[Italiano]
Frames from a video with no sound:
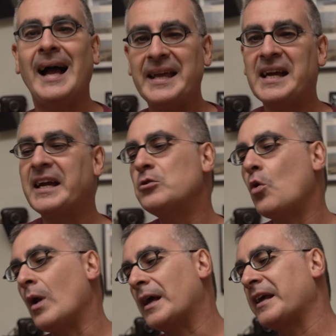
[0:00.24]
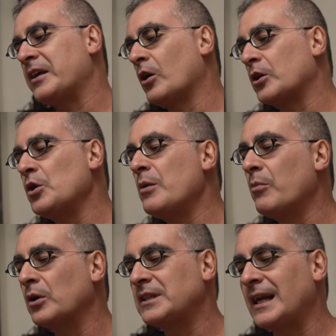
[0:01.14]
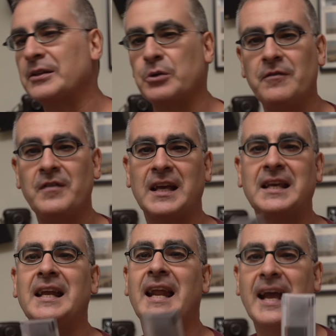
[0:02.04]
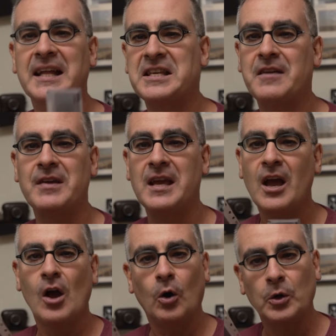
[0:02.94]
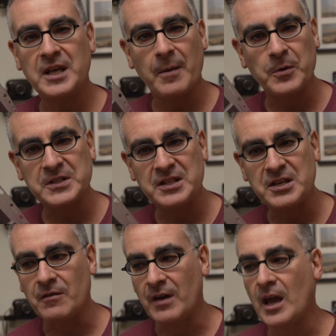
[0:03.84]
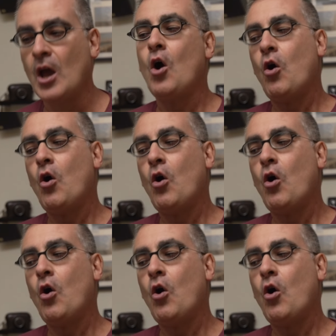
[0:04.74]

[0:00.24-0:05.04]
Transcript: Hai anche tu qualche ricordo immortalato in vecchi negativi o diapositive?